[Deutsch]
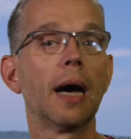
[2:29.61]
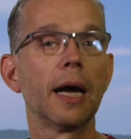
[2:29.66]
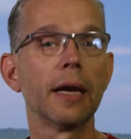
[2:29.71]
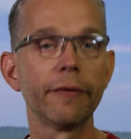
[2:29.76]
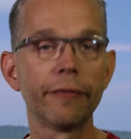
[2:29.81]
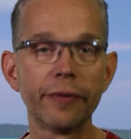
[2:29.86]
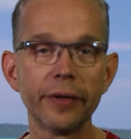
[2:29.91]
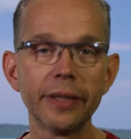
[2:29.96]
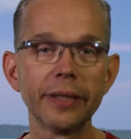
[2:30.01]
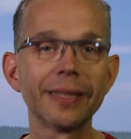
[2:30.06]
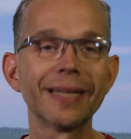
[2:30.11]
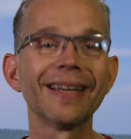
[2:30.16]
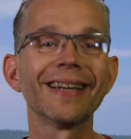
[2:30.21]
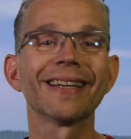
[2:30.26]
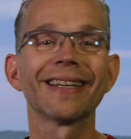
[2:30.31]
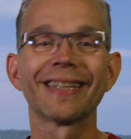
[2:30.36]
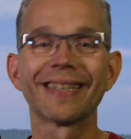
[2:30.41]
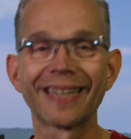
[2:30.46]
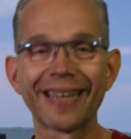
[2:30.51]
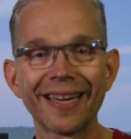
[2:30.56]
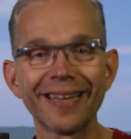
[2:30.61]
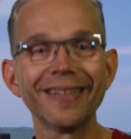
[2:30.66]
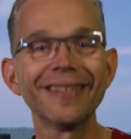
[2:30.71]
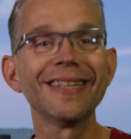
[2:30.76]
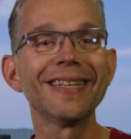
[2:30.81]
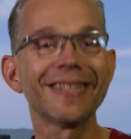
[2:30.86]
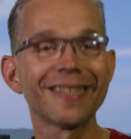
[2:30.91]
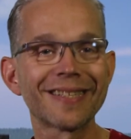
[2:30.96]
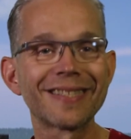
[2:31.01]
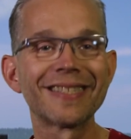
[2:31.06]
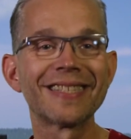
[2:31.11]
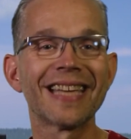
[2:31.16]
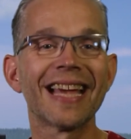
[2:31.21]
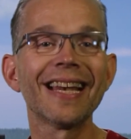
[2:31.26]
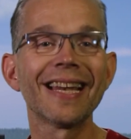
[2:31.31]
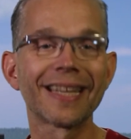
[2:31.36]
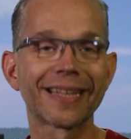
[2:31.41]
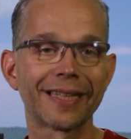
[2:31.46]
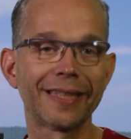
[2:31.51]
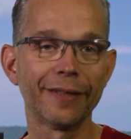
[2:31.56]
Ein Filter kann nicht
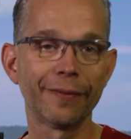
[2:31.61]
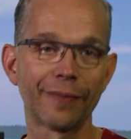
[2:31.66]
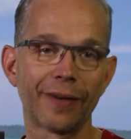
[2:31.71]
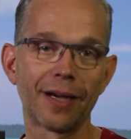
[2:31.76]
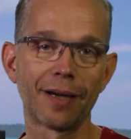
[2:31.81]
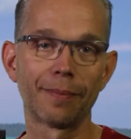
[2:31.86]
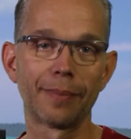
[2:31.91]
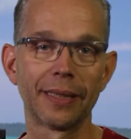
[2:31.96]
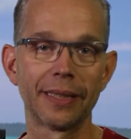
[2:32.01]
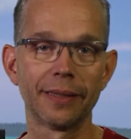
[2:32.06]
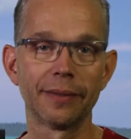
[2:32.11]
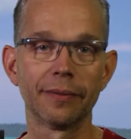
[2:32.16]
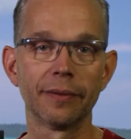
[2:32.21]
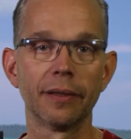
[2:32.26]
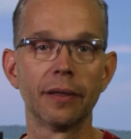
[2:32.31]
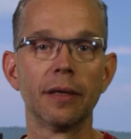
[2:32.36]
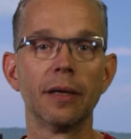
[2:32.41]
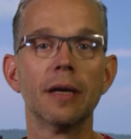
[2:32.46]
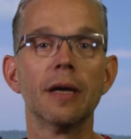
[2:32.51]
selektiv arbeiten.